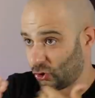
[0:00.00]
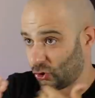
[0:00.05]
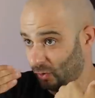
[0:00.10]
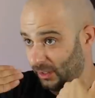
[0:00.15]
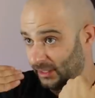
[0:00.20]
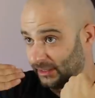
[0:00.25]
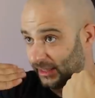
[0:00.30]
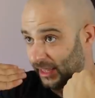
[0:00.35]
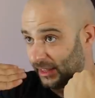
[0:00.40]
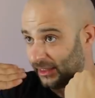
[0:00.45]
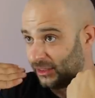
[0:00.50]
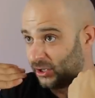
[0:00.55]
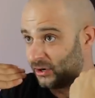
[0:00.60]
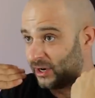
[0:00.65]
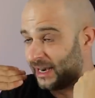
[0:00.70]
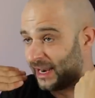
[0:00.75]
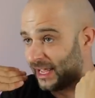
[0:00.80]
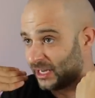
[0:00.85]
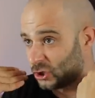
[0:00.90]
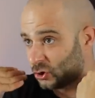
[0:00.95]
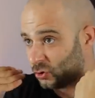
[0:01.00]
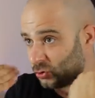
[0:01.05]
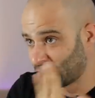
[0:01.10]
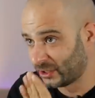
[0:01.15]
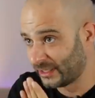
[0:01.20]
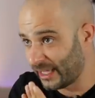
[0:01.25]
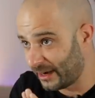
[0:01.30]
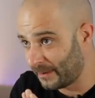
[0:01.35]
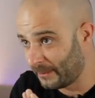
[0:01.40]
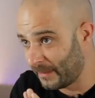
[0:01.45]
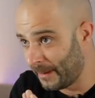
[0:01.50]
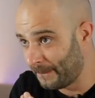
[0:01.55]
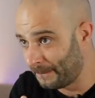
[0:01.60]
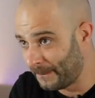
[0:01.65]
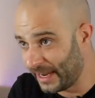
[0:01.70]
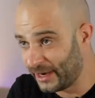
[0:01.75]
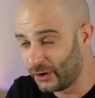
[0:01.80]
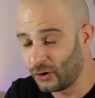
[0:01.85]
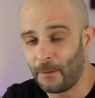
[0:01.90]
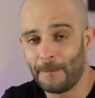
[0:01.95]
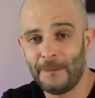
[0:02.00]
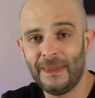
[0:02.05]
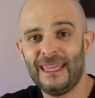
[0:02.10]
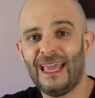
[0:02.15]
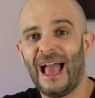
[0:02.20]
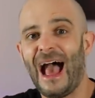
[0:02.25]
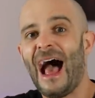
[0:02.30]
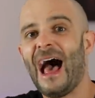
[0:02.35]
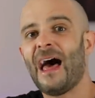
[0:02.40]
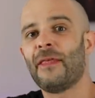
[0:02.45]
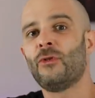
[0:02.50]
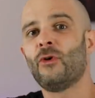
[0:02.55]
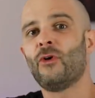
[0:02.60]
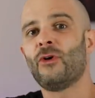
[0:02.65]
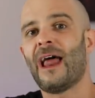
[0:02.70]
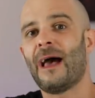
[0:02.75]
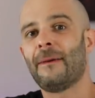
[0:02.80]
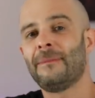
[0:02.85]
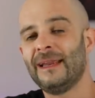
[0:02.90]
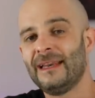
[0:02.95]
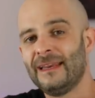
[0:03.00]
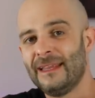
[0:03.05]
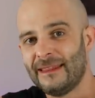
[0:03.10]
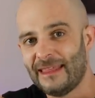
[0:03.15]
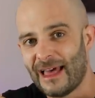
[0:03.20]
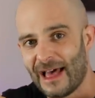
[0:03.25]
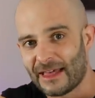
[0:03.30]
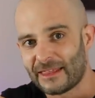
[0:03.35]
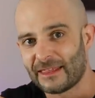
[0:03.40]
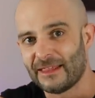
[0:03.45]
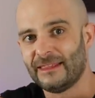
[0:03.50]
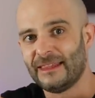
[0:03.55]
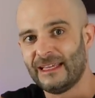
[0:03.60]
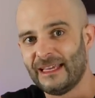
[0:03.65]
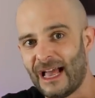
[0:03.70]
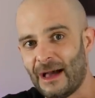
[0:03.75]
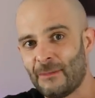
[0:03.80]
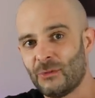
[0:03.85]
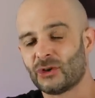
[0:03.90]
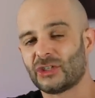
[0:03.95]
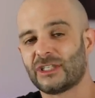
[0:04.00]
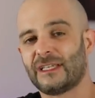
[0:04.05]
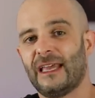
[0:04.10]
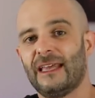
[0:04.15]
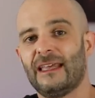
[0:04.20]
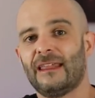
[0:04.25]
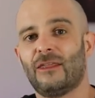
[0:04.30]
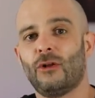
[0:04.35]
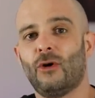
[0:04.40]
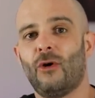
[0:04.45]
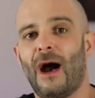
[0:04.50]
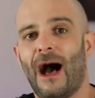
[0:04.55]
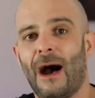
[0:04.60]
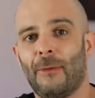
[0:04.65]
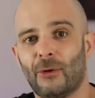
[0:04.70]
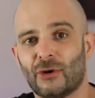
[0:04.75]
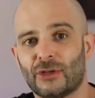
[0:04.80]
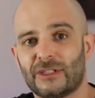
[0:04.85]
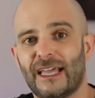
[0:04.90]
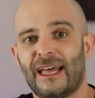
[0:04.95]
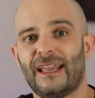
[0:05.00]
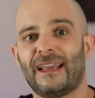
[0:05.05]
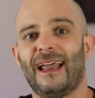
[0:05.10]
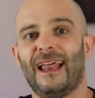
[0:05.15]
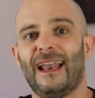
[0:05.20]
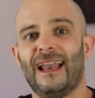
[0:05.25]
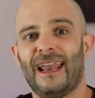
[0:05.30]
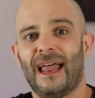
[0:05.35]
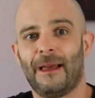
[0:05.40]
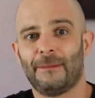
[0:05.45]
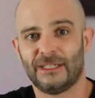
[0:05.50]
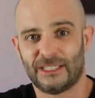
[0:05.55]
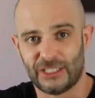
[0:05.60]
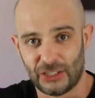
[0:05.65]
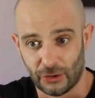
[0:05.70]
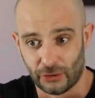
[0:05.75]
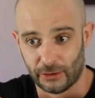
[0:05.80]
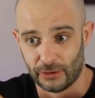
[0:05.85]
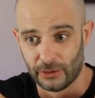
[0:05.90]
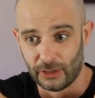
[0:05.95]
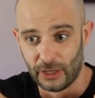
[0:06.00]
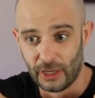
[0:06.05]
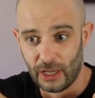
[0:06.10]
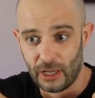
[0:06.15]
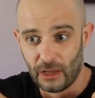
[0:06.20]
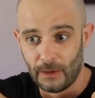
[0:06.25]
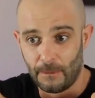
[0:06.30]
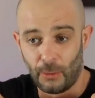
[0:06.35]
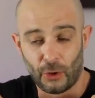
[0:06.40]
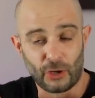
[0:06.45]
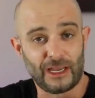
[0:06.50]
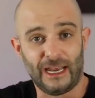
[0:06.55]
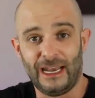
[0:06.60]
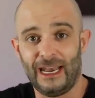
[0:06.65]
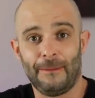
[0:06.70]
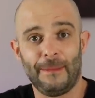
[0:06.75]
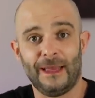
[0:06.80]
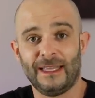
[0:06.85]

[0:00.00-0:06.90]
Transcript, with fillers: Su intención era asustarme, pero mi adorabilidad, digamos que hizo abortar la misión porque le